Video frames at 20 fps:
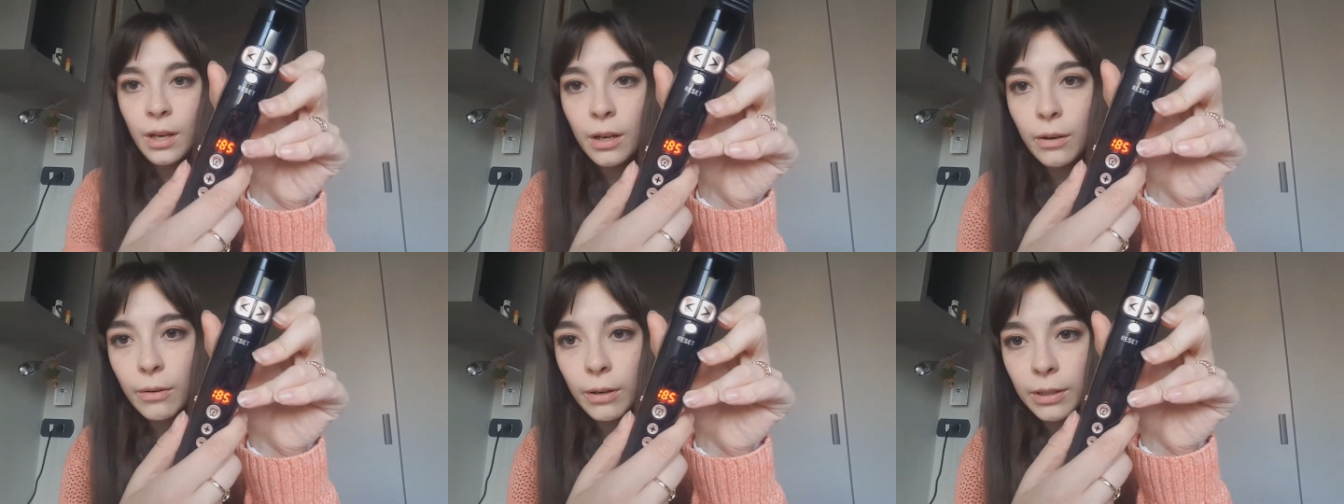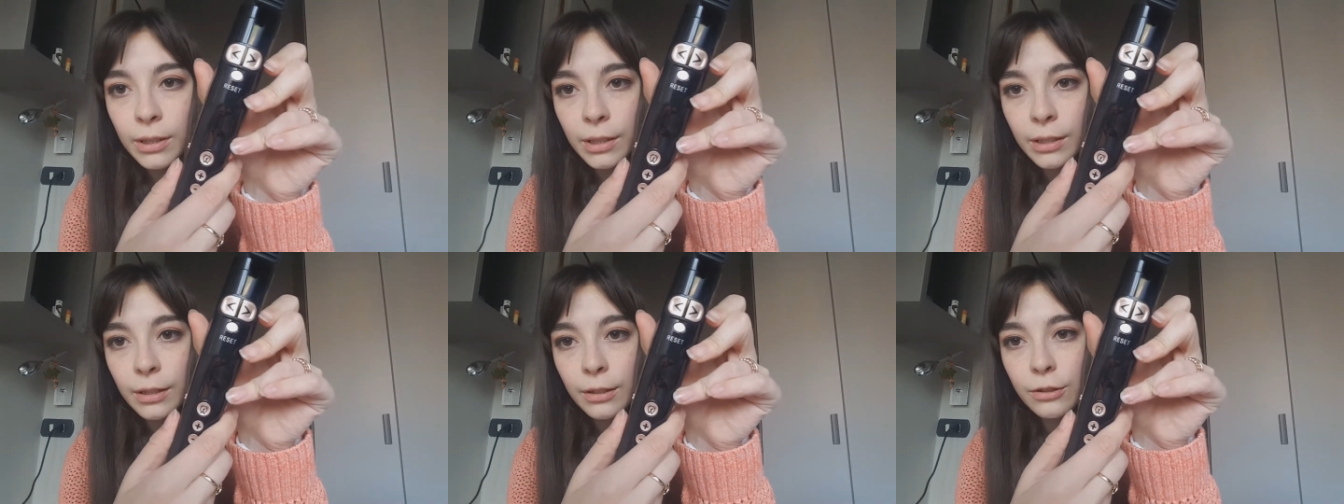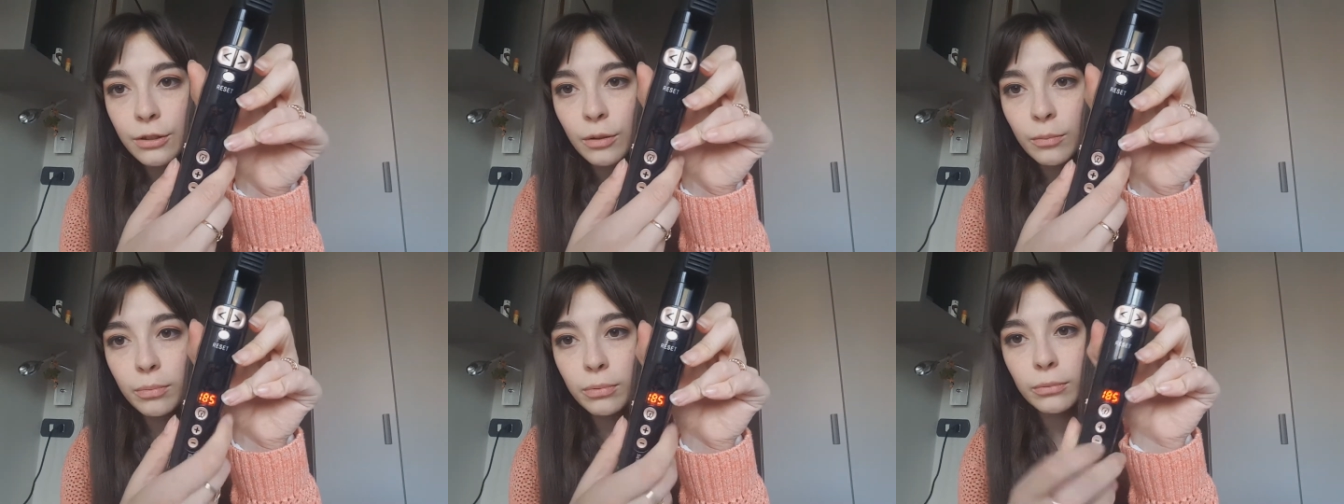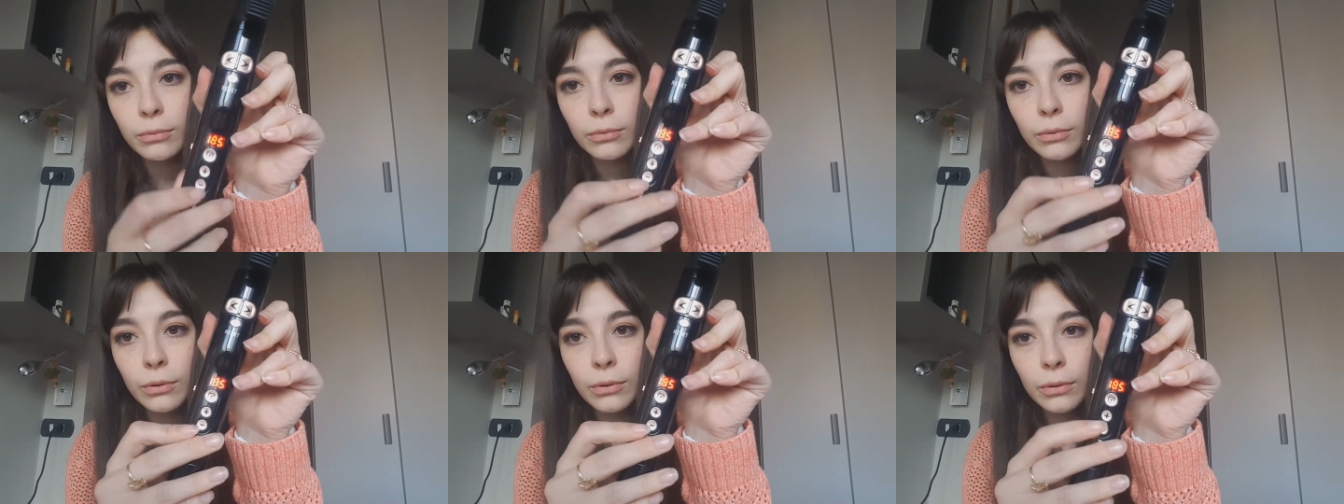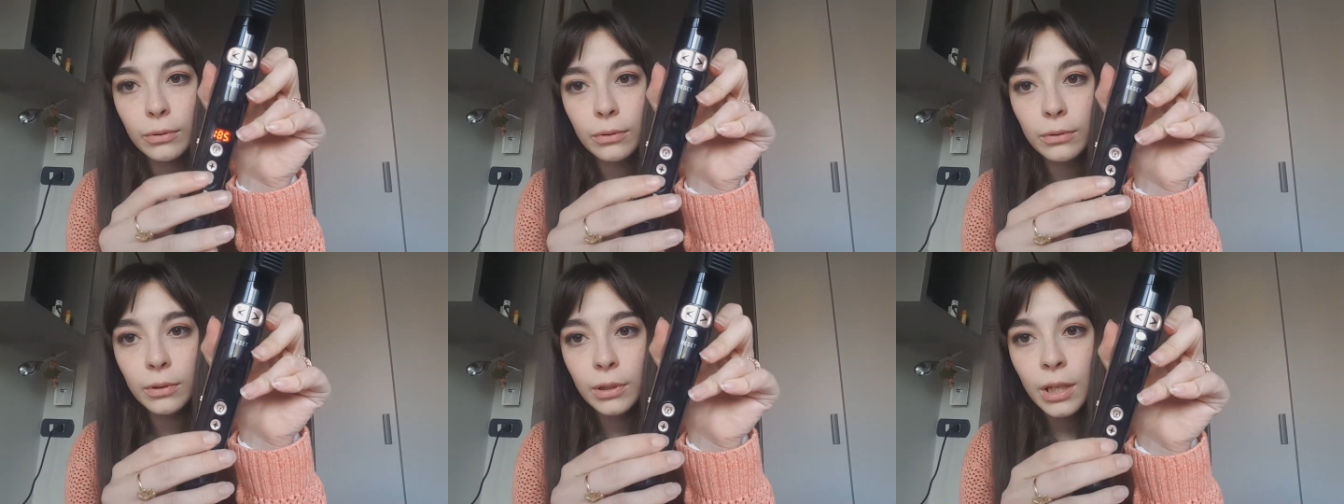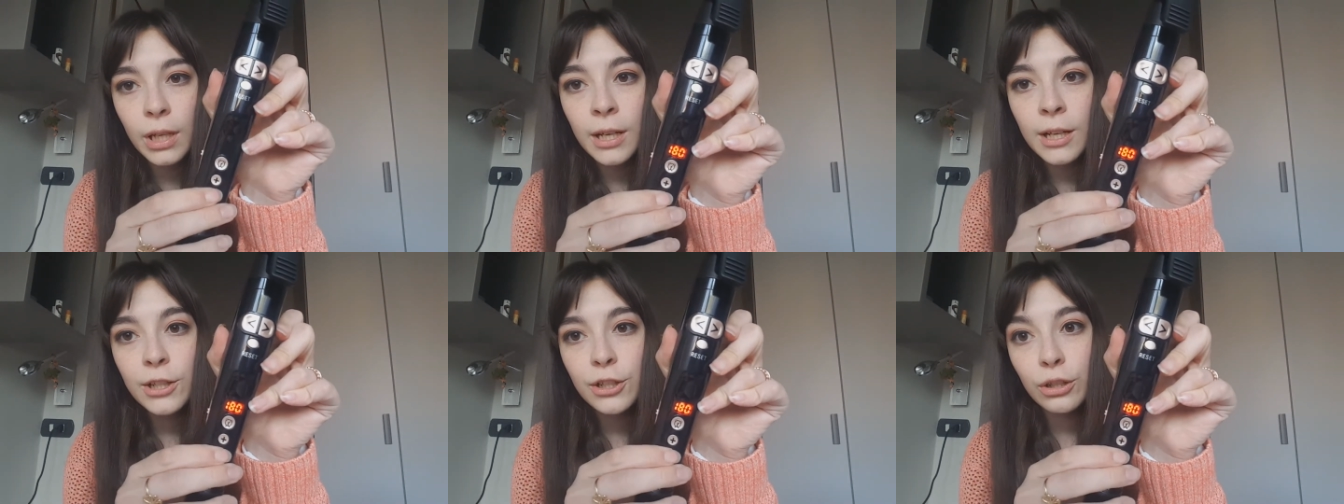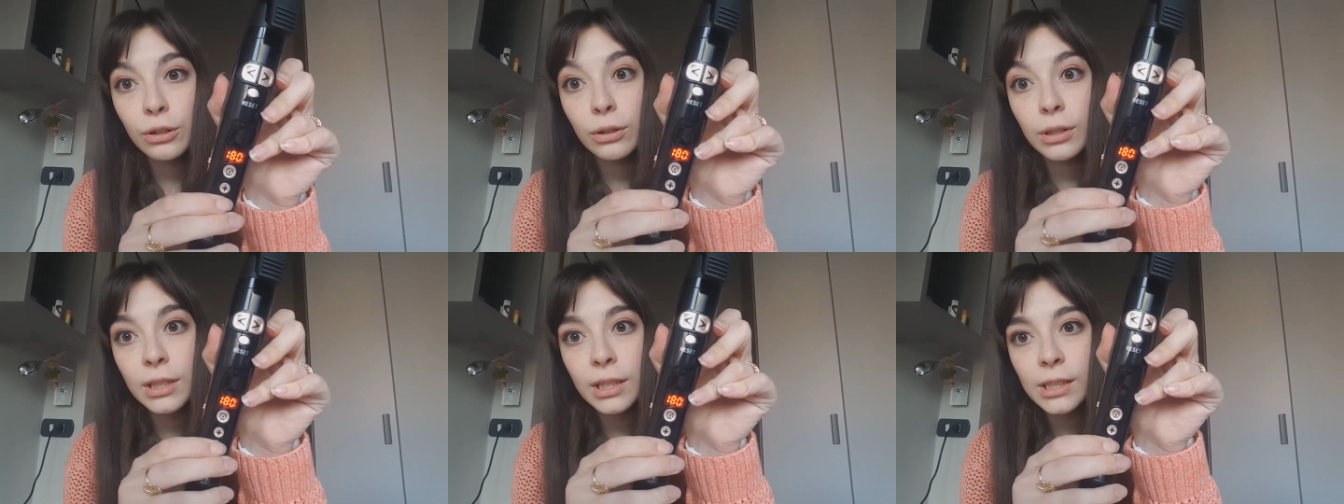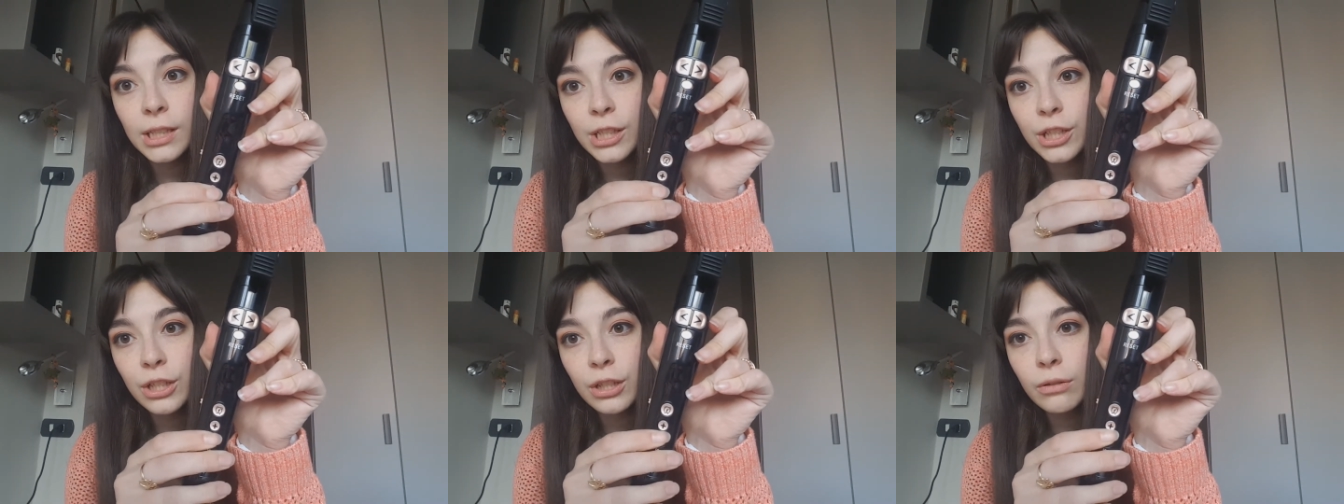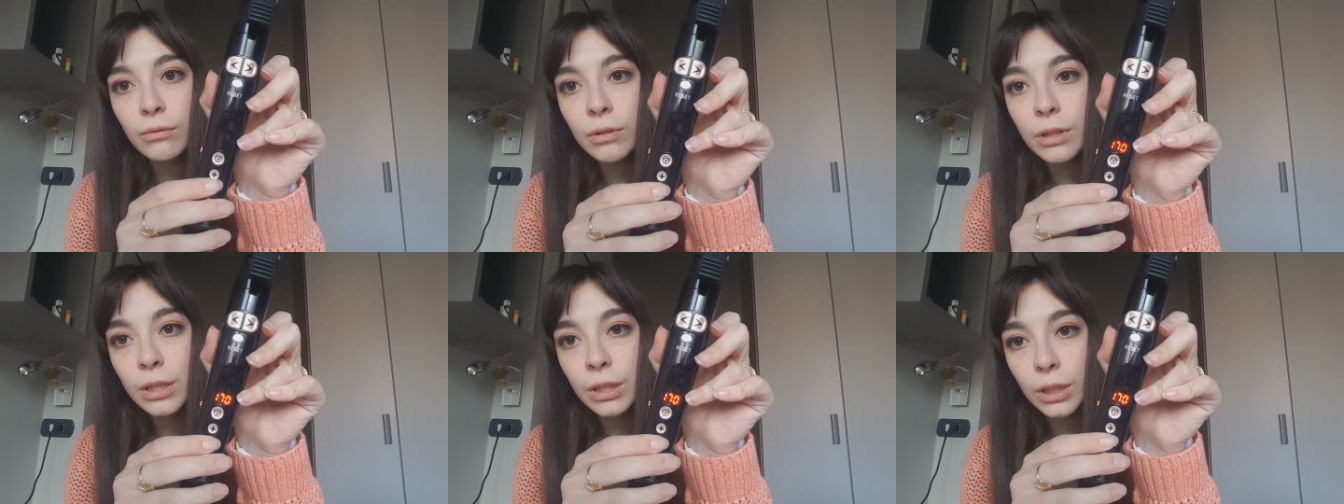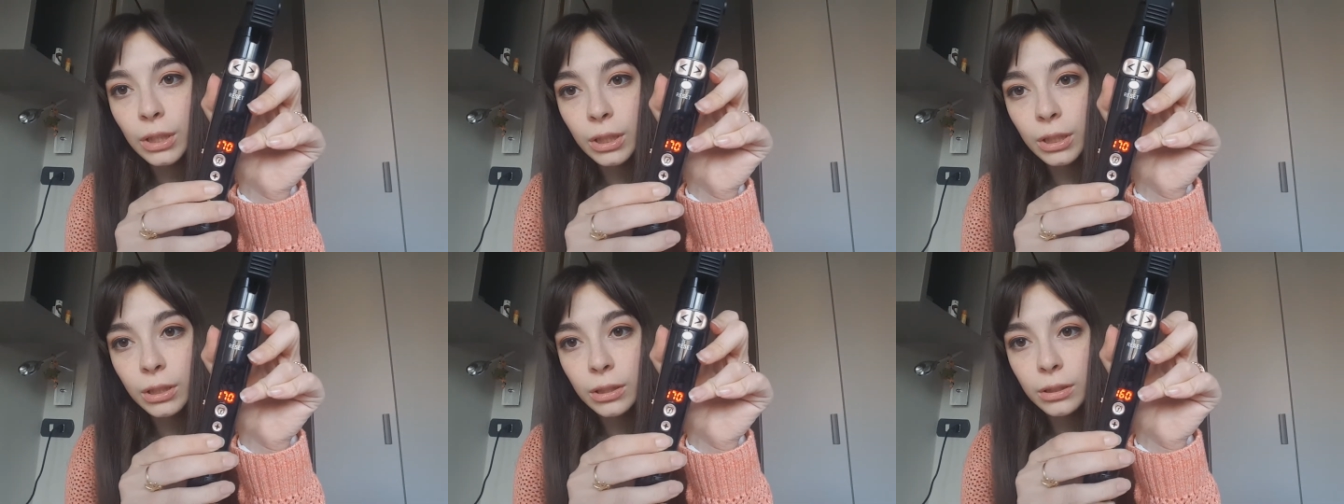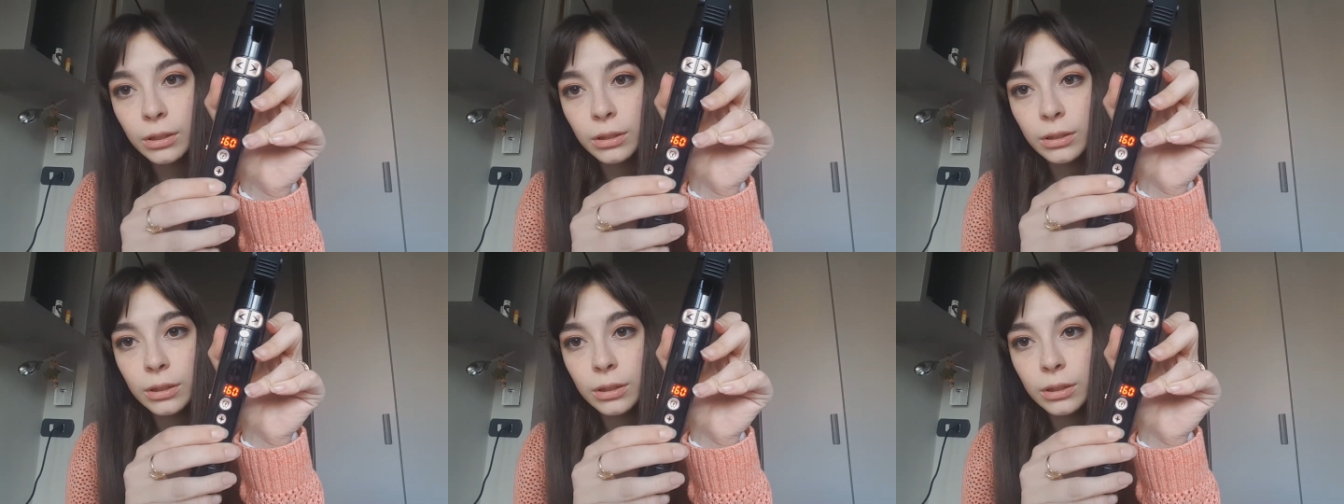Qua ti dice appunto 185 no.